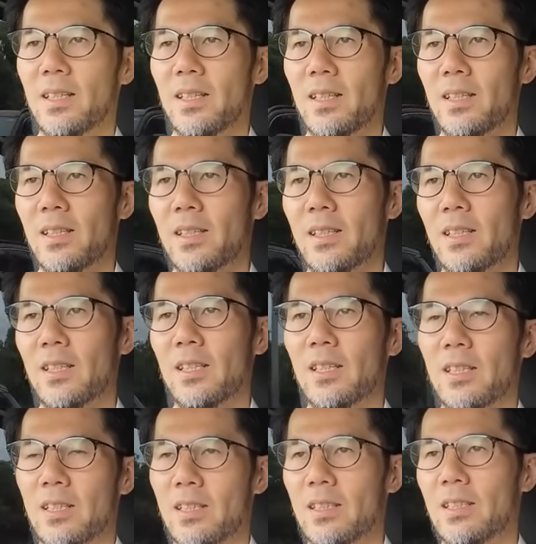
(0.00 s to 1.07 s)

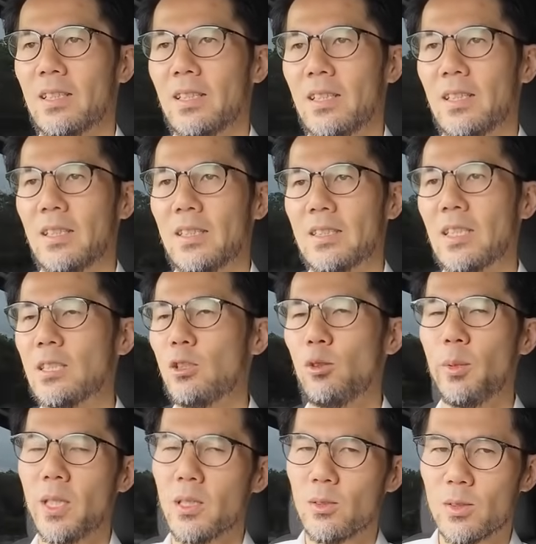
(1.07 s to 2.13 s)
えー、写真
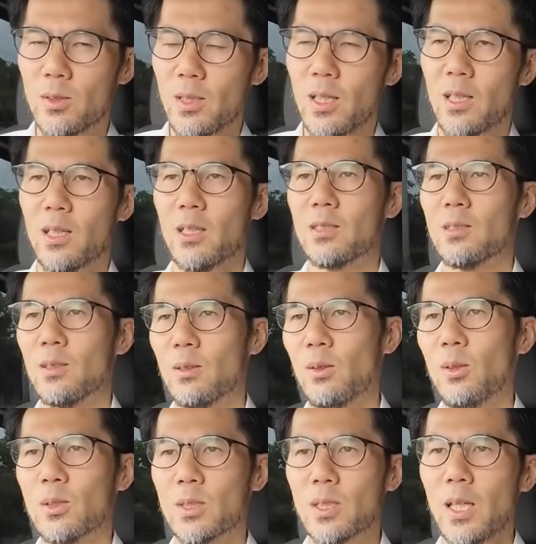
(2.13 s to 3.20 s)
を勉強する側からする
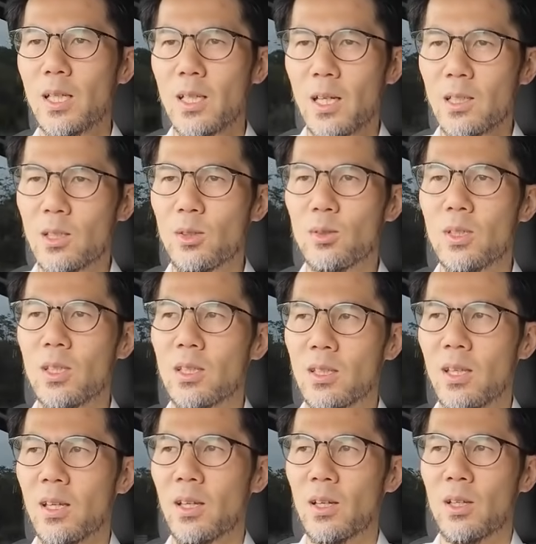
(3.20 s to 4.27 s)
と辛い環境に
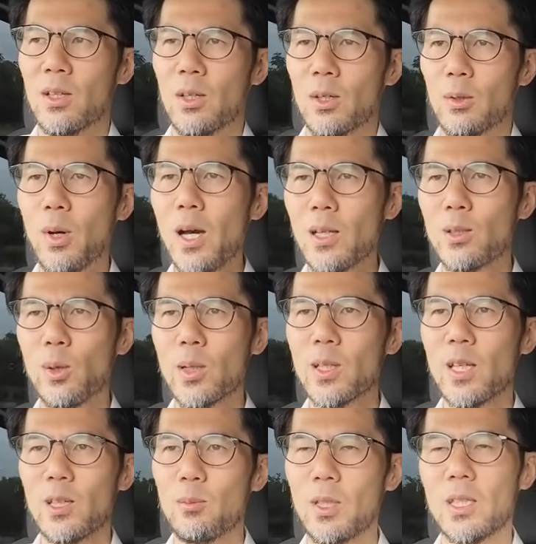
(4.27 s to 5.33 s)
行ってわあ撮れ
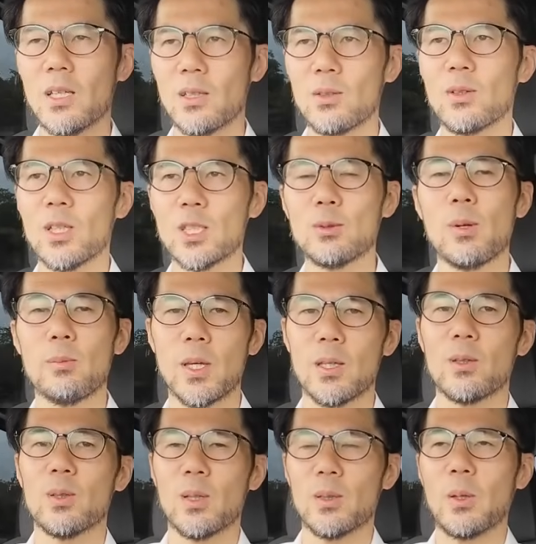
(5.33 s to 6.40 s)
ないみたいなのが一番
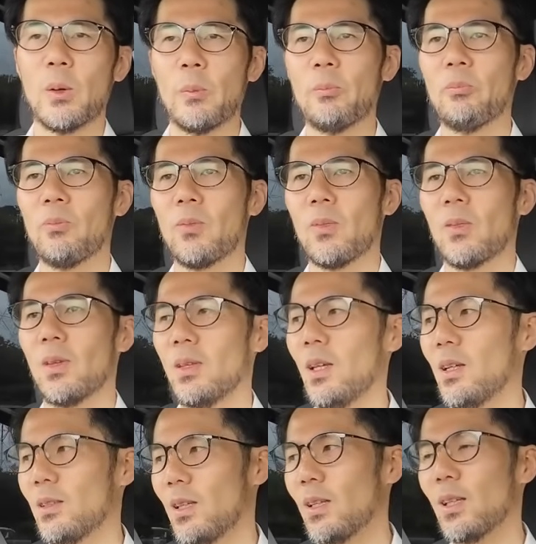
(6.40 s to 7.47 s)
勉強になるの
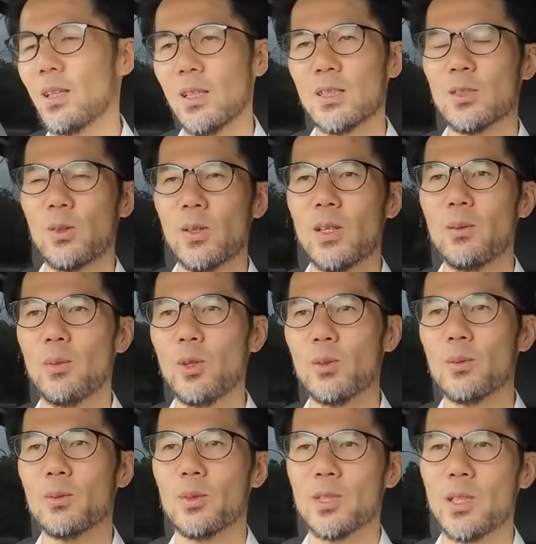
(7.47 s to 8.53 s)
よただねそれでも
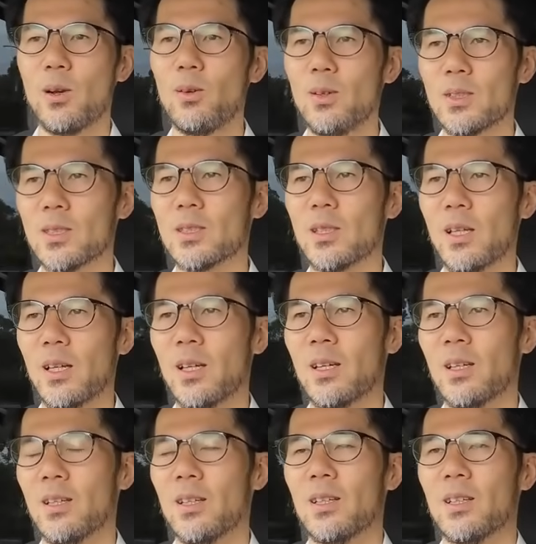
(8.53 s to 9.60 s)
行ってこいっつって